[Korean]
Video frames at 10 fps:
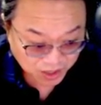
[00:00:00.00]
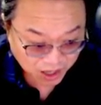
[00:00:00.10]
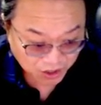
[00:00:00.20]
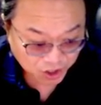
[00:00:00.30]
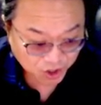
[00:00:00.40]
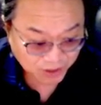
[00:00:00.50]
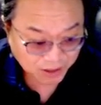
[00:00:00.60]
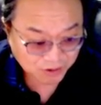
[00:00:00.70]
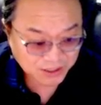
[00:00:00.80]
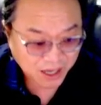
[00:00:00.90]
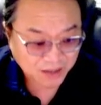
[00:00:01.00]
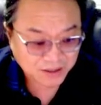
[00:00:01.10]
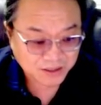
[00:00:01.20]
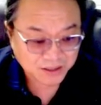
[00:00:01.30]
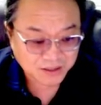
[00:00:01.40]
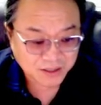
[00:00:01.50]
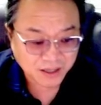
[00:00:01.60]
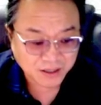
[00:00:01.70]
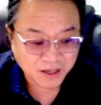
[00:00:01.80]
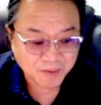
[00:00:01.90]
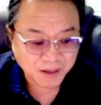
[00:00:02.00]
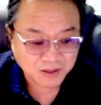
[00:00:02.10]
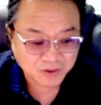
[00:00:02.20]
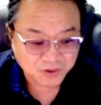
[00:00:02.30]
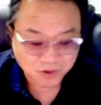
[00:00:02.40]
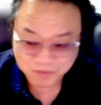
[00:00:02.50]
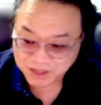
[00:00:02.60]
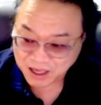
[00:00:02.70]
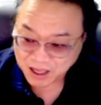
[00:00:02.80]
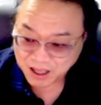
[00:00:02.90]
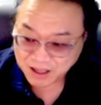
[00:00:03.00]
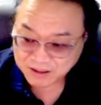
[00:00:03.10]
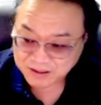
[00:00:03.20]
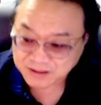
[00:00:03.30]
어떻다? 기관에 쌍끌이 그냥 일방적으로 나옵니다.